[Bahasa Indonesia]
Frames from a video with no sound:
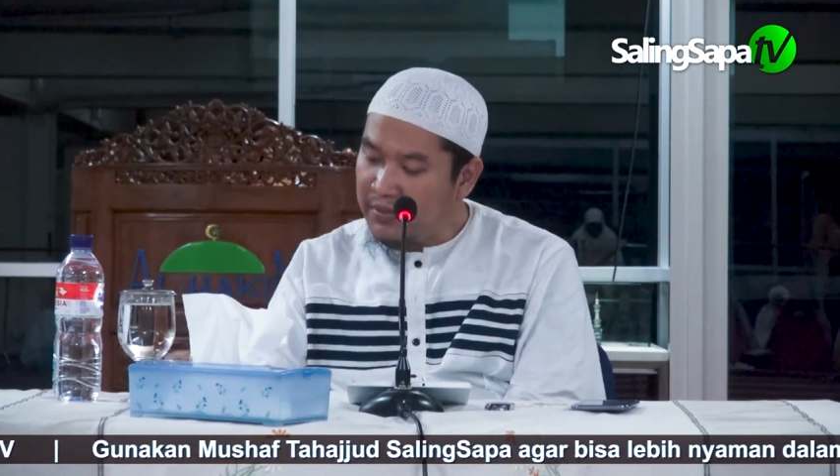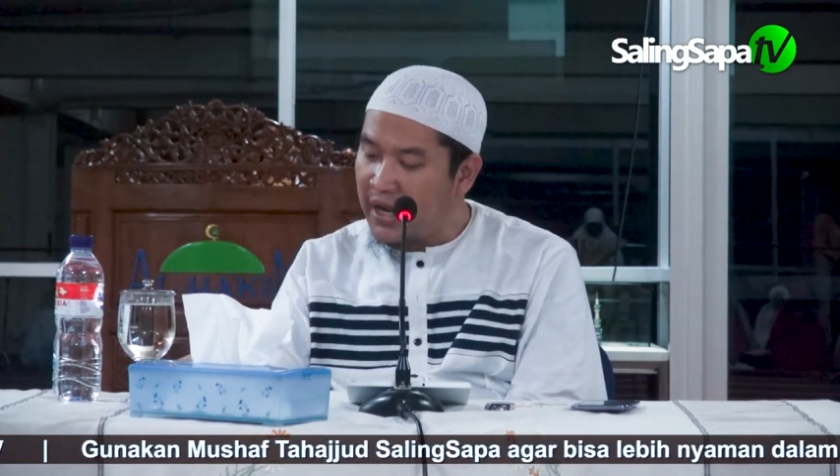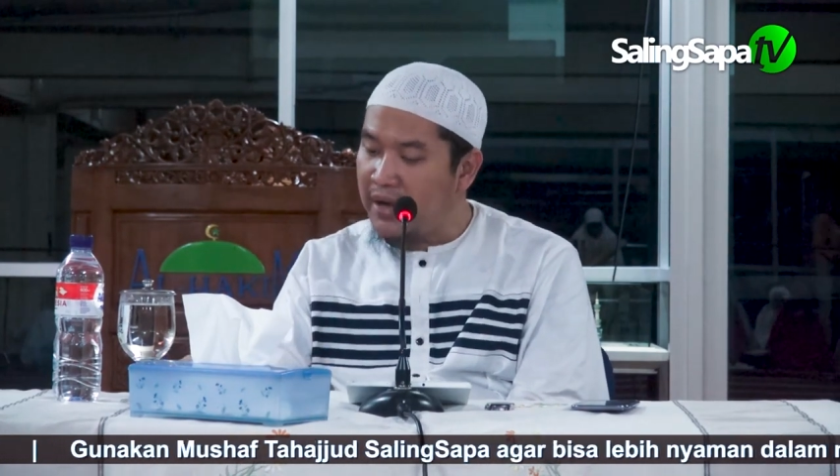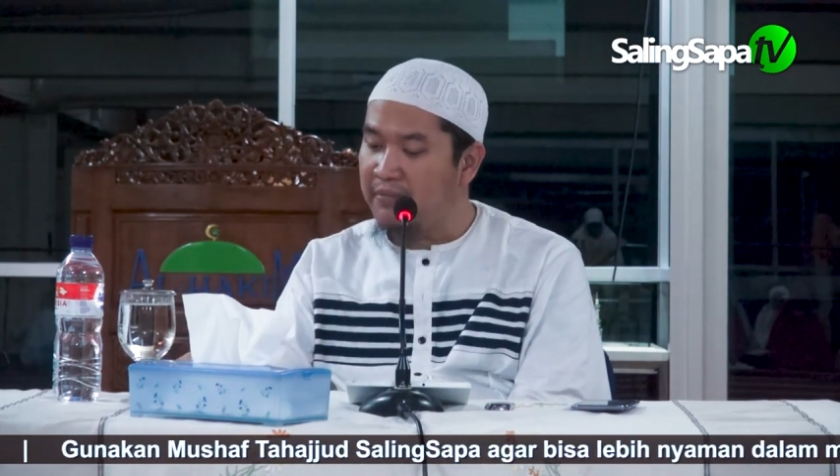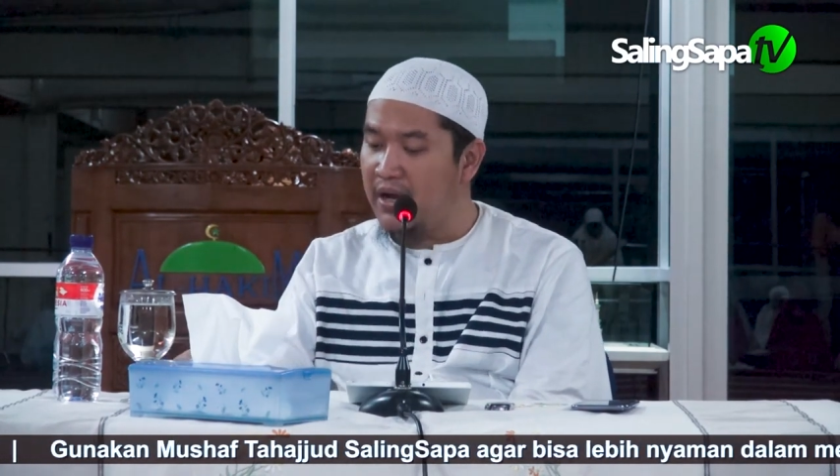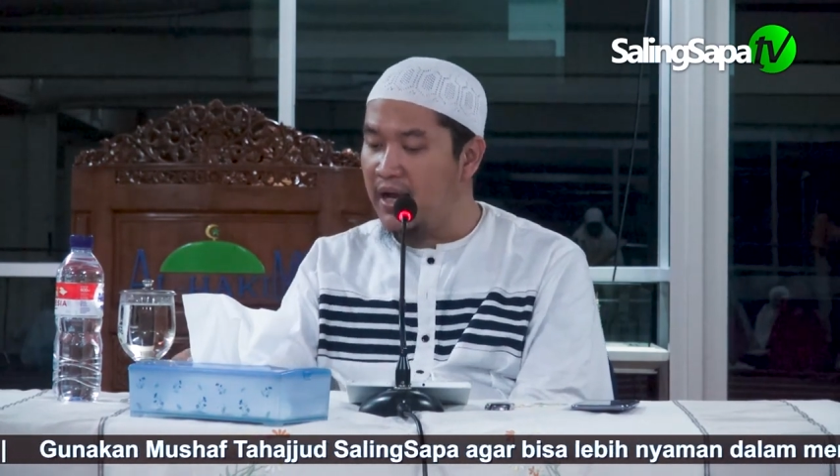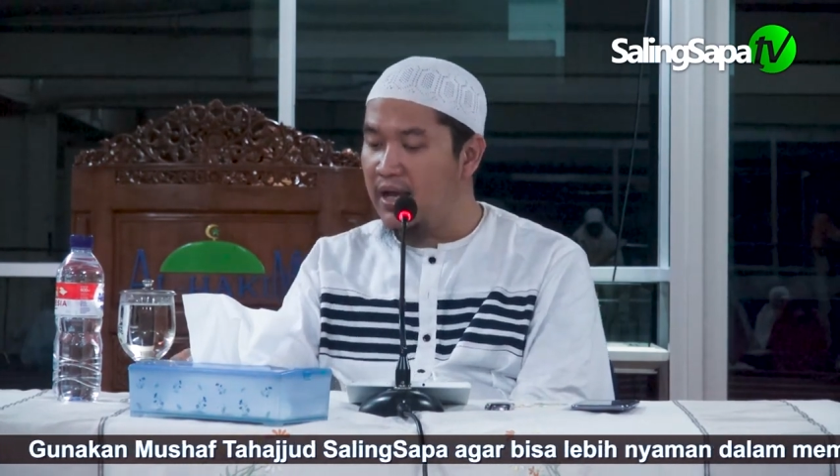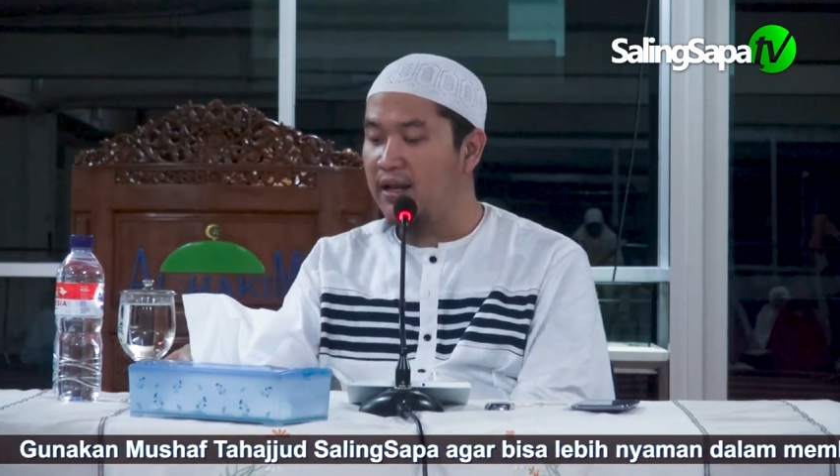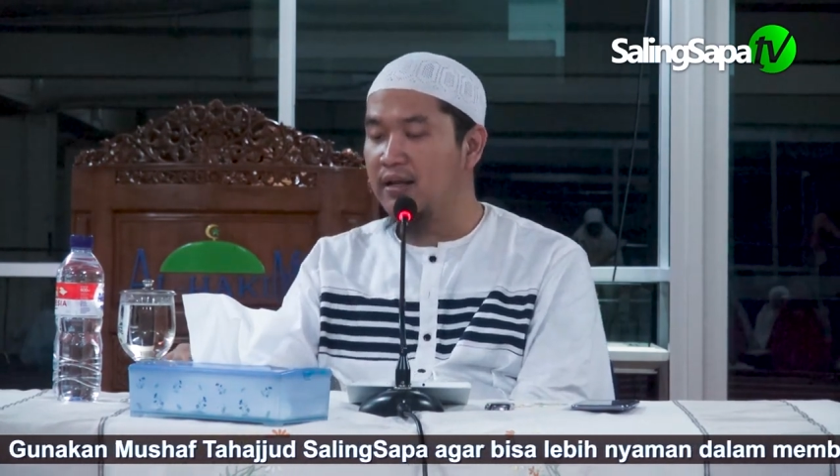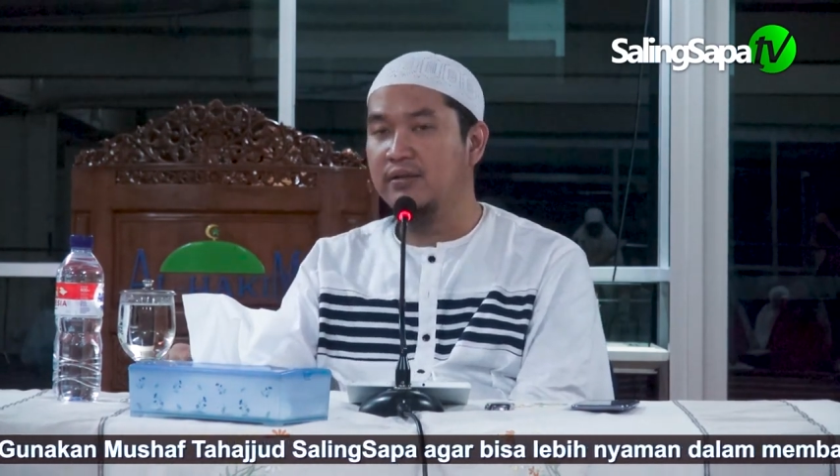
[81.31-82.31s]

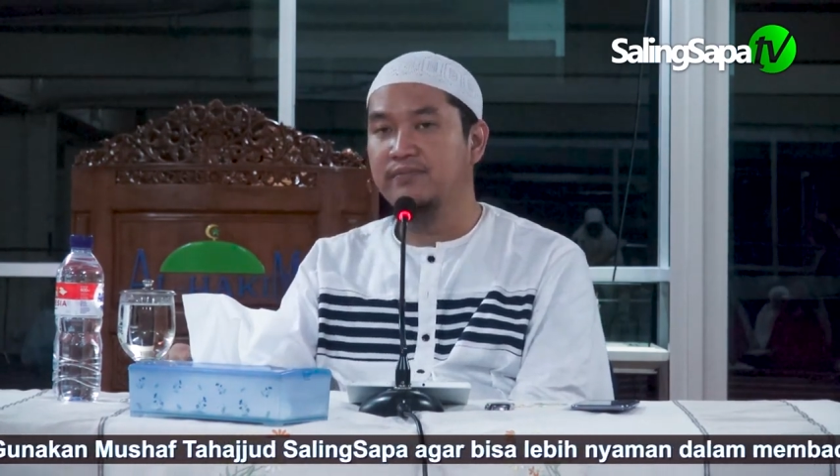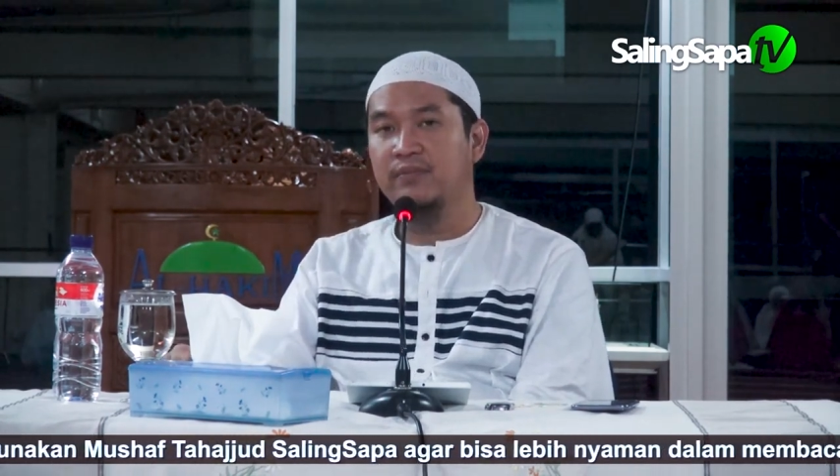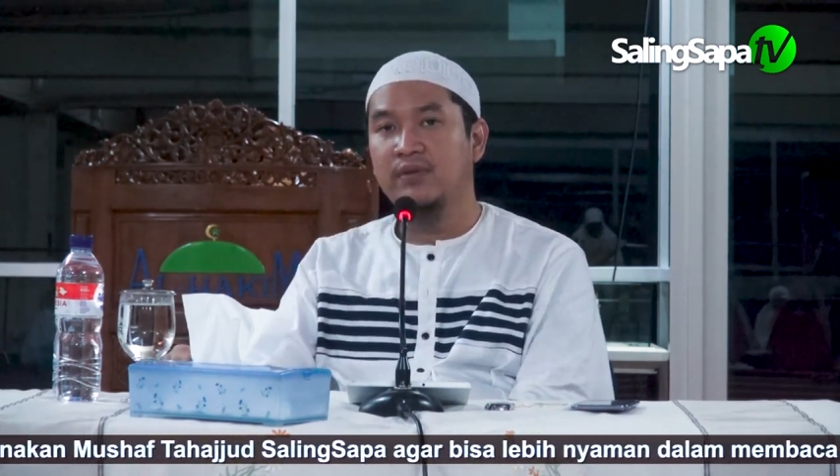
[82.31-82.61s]
beramal